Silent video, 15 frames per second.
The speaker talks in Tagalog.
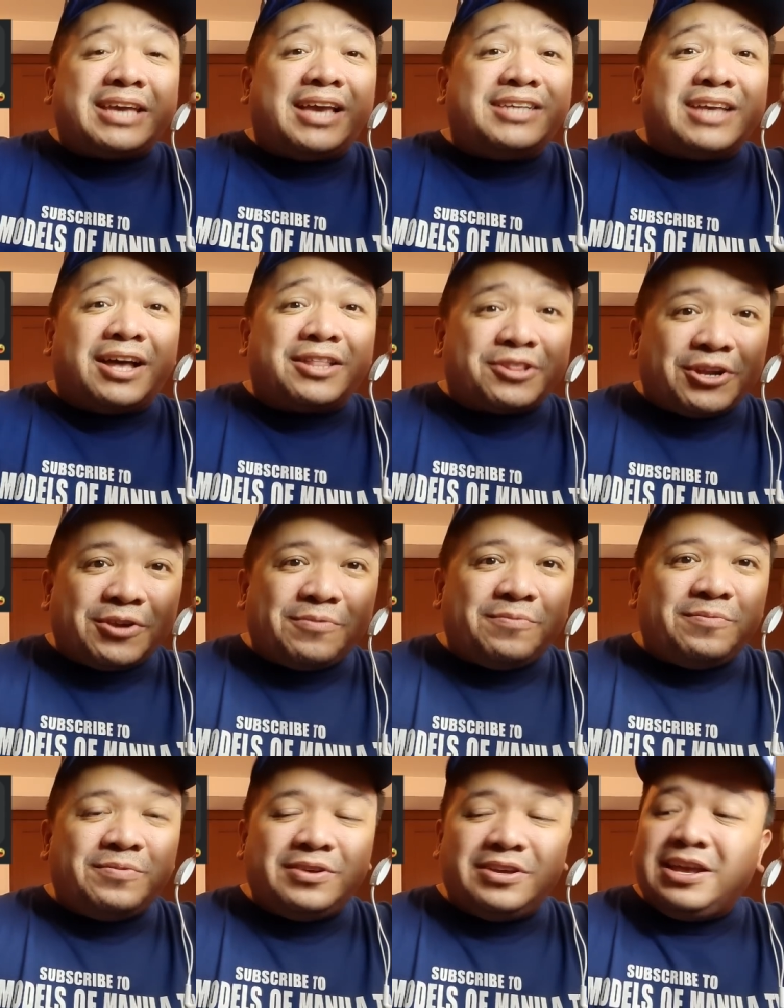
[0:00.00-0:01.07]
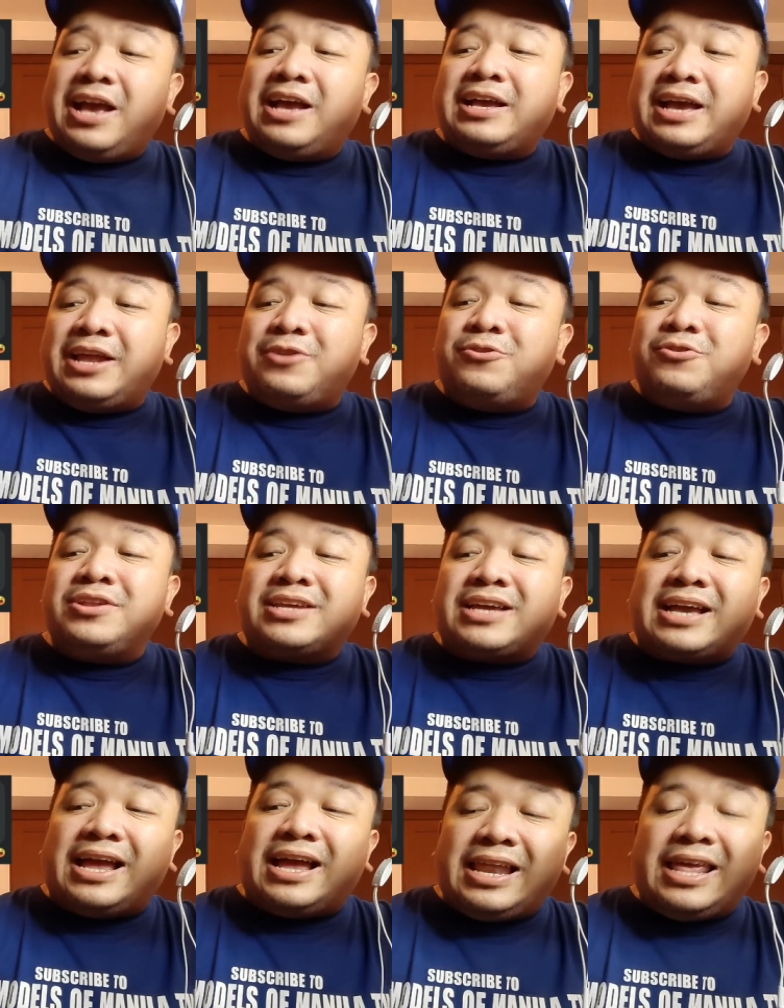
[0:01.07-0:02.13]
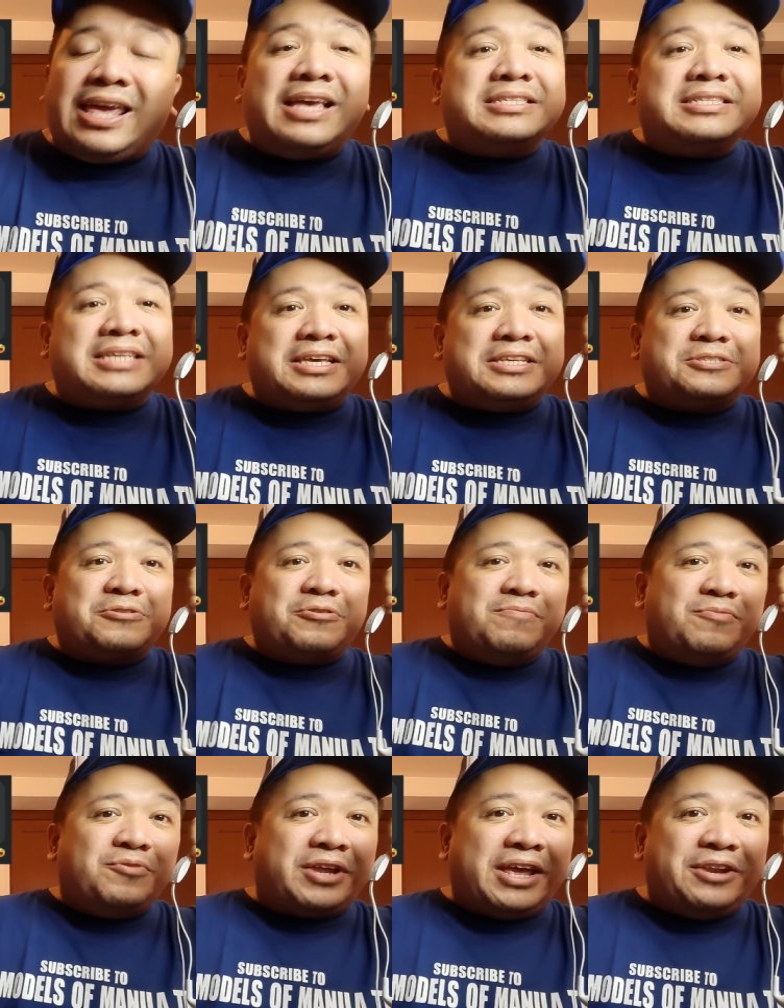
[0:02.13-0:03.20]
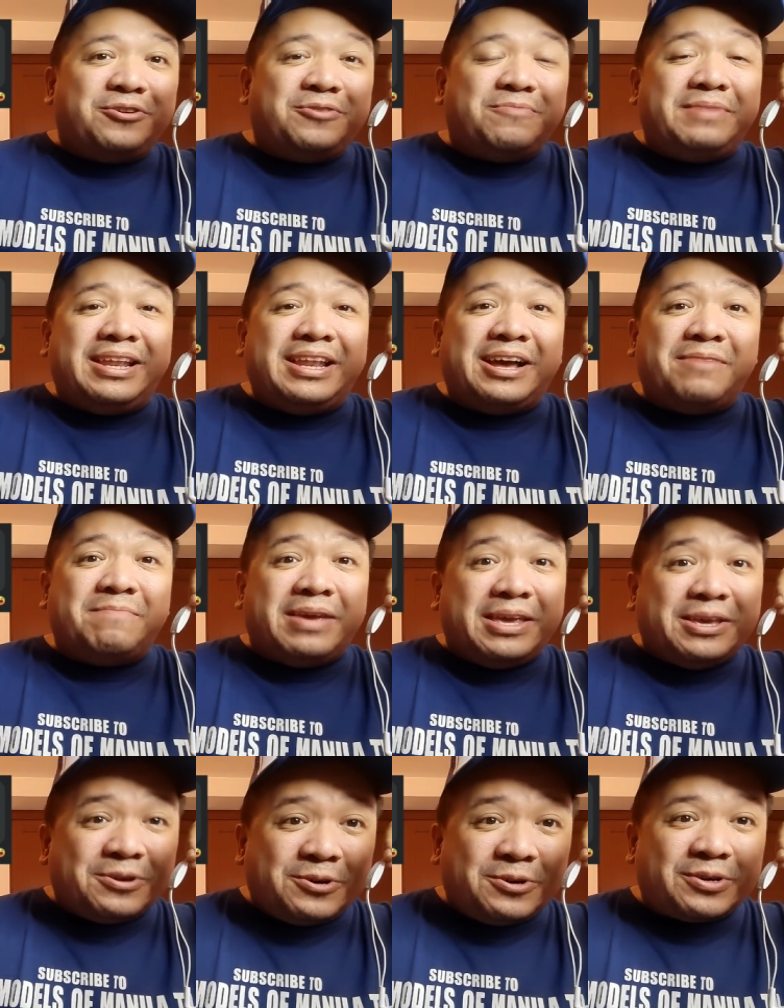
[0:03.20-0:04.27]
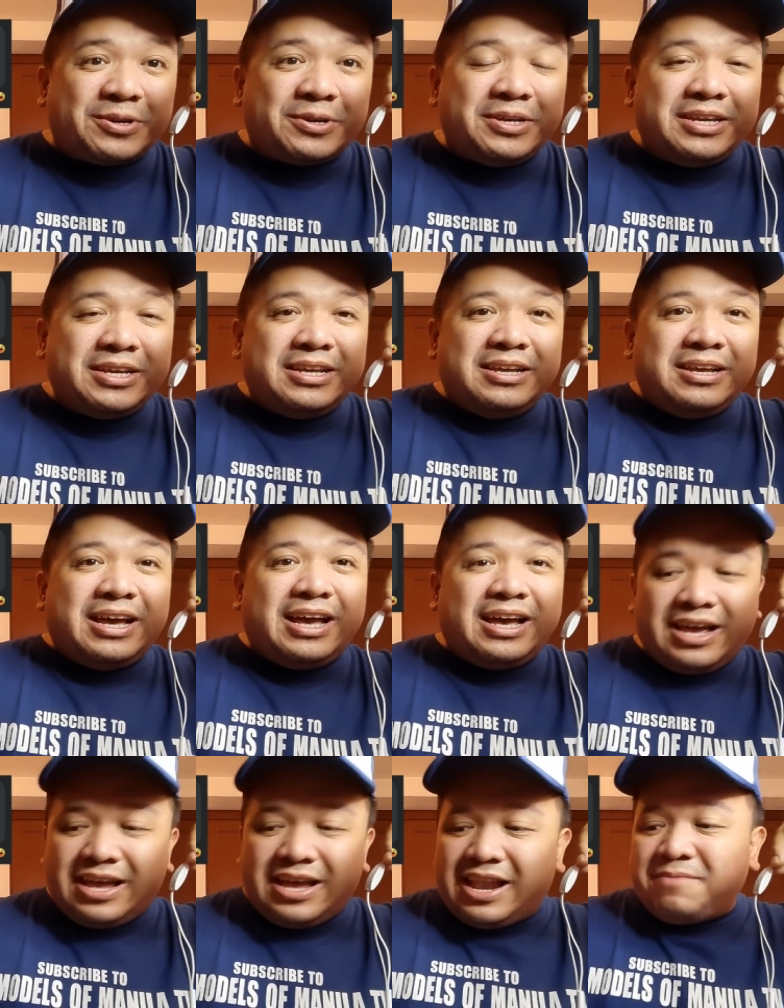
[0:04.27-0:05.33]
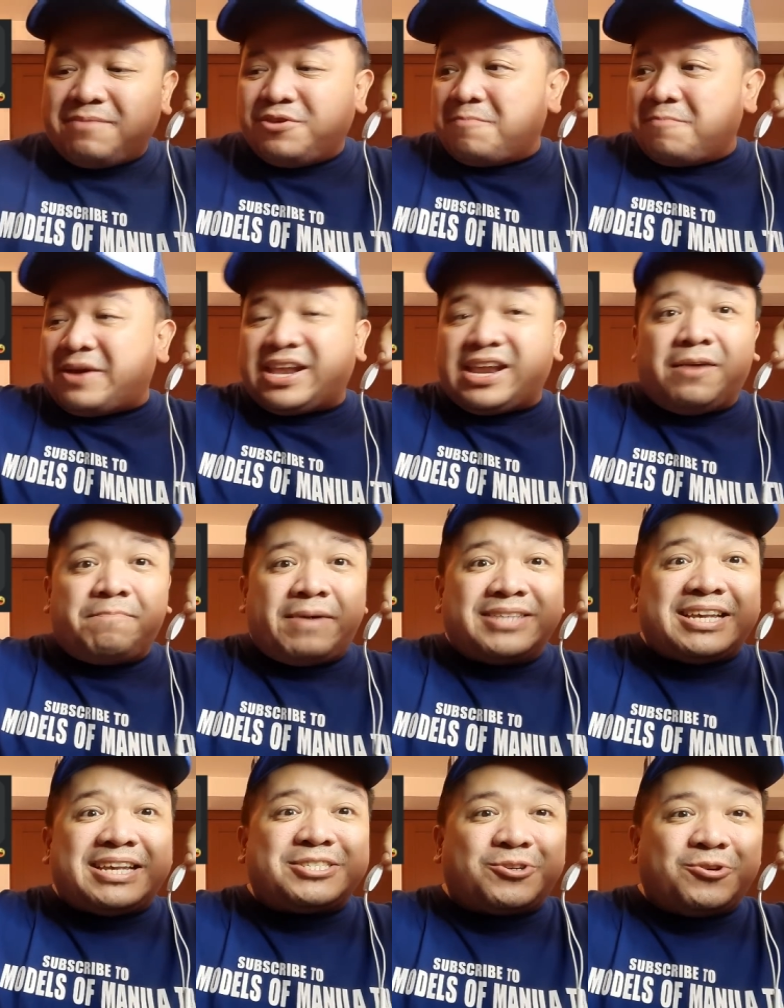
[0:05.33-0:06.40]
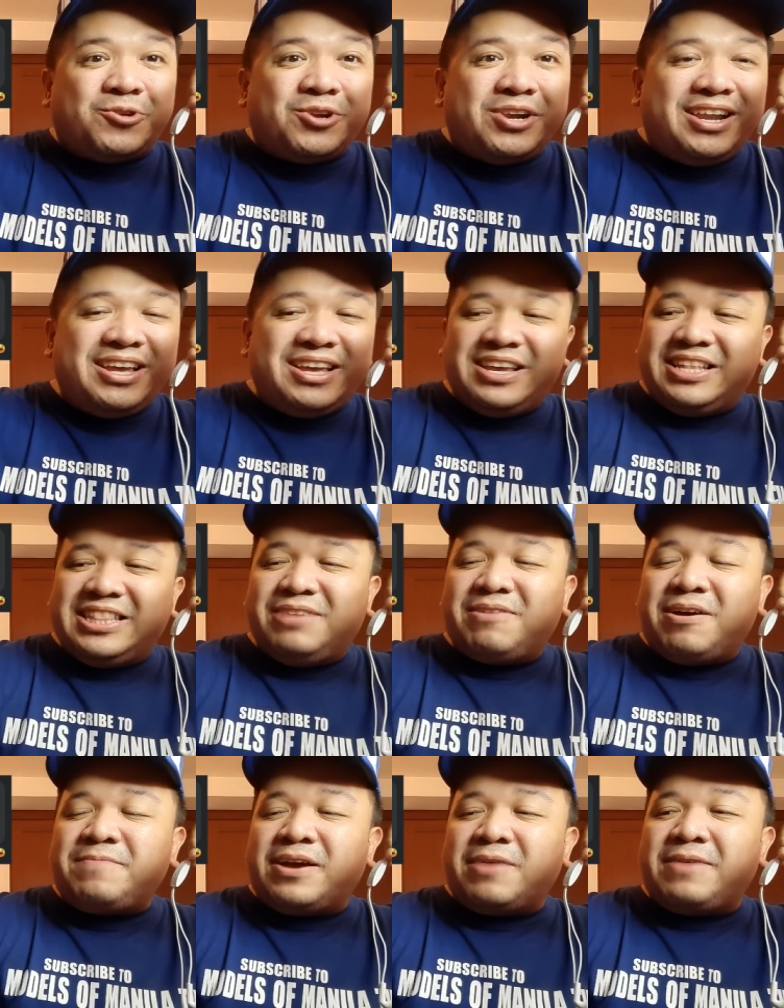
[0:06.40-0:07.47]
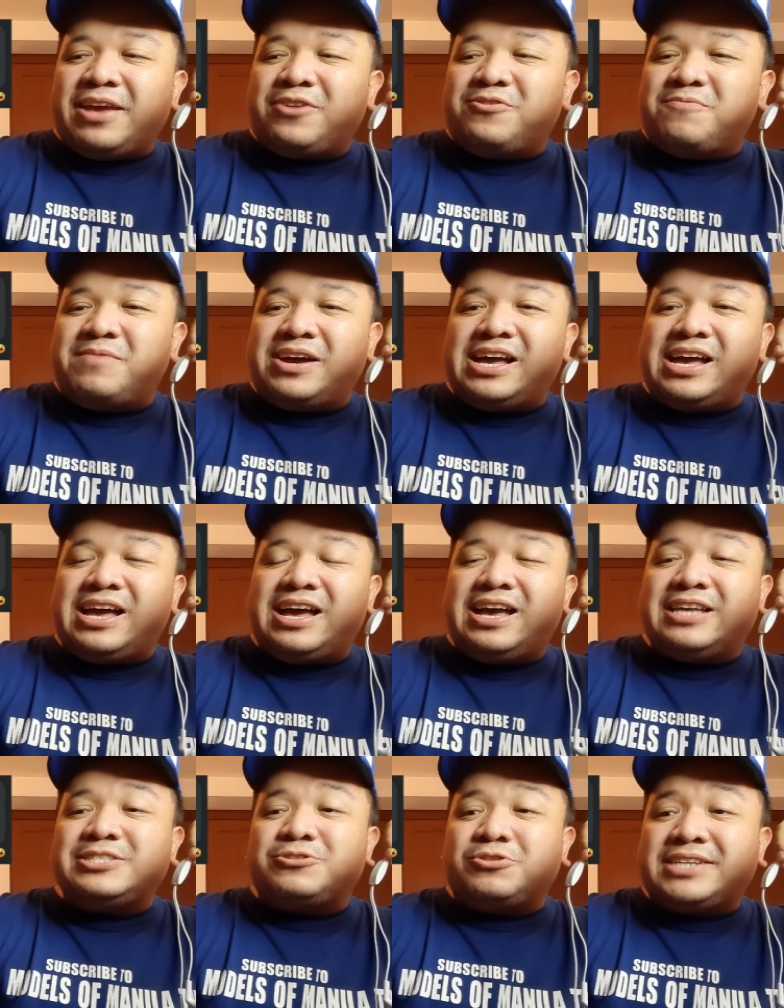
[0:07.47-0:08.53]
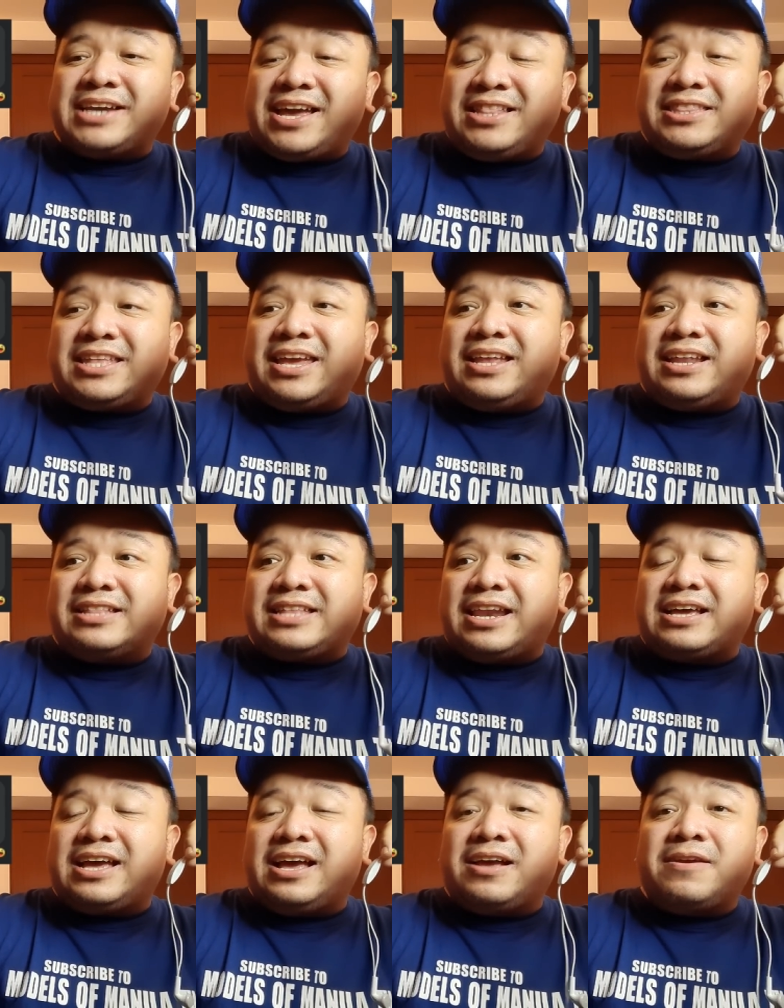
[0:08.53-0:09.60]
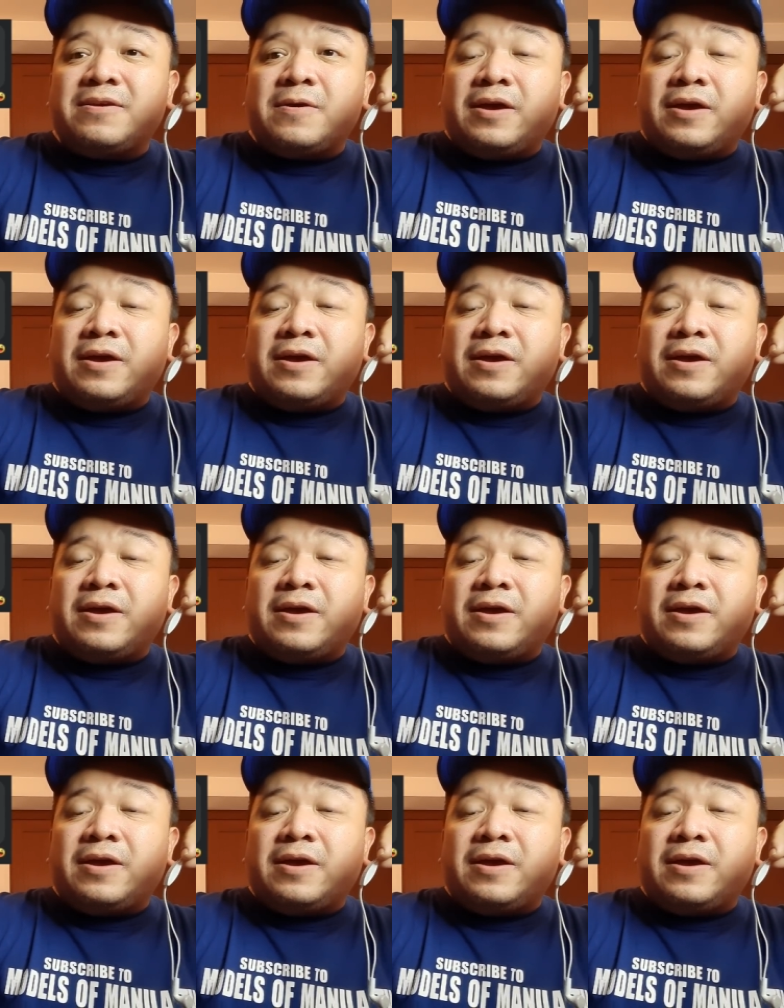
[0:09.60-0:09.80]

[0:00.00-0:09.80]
sa isang term. Ganun kagaling si Isko Moreno bilang mayor. Uh, alam niyo parang pag sa school, 'di ba, pag merong mga estudyante na talagang